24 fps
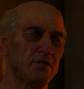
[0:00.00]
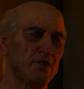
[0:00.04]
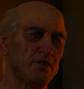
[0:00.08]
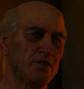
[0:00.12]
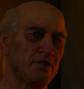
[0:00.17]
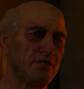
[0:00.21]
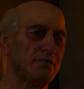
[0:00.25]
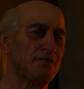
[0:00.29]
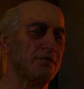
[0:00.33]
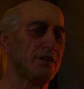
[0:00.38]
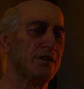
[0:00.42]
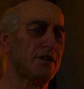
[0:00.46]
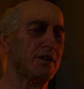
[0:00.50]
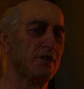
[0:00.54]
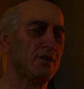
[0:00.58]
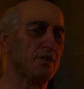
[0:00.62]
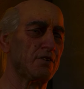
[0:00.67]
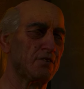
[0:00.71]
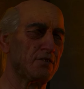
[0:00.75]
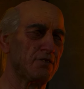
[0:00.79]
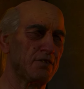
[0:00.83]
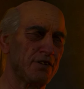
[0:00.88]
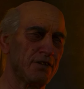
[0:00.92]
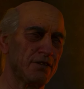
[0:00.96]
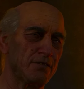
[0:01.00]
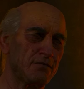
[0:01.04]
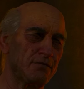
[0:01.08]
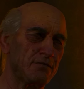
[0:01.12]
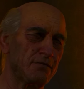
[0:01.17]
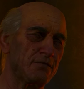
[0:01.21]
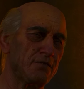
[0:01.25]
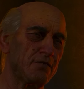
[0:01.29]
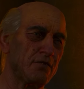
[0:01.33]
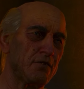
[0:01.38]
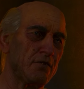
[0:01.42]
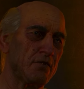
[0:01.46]
A co z tego, że
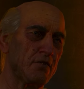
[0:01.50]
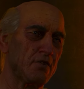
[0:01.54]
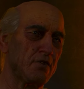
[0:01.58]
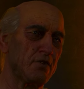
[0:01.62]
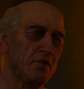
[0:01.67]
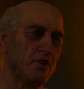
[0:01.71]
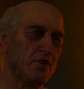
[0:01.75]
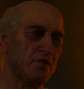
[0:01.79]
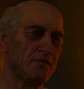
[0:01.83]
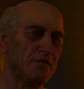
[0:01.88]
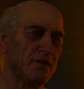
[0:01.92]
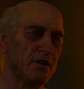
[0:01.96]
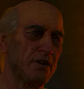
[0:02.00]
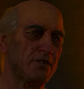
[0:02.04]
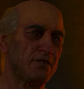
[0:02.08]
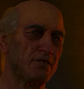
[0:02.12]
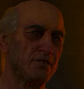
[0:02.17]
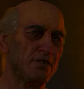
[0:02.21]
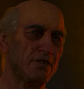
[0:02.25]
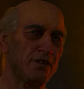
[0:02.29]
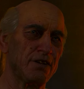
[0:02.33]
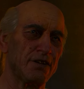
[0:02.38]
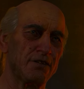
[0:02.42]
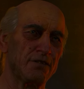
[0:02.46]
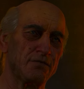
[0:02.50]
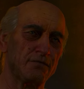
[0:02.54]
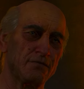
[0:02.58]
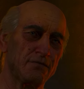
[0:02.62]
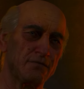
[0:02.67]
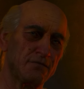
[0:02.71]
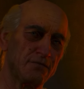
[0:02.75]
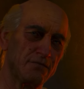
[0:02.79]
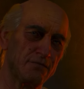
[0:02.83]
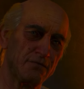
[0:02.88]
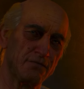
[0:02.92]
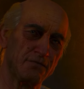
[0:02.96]
głowa chce,
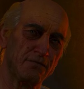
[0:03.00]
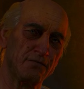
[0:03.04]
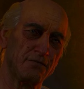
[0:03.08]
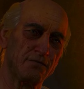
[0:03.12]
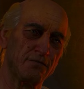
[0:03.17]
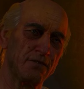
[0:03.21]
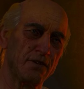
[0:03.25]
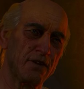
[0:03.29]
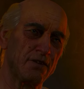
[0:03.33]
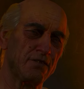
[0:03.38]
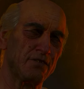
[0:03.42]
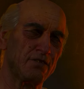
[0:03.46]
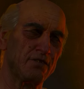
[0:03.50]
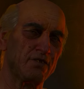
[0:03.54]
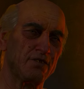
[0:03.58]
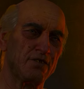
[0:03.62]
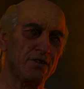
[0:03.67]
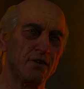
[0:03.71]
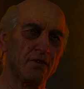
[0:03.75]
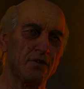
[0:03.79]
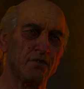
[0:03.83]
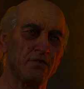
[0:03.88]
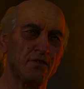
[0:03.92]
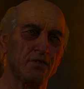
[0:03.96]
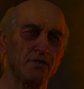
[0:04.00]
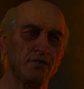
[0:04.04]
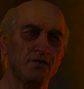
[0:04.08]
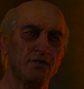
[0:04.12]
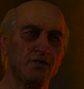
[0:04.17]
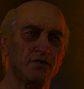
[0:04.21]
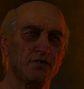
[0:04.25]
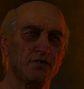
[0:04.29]
jak ciało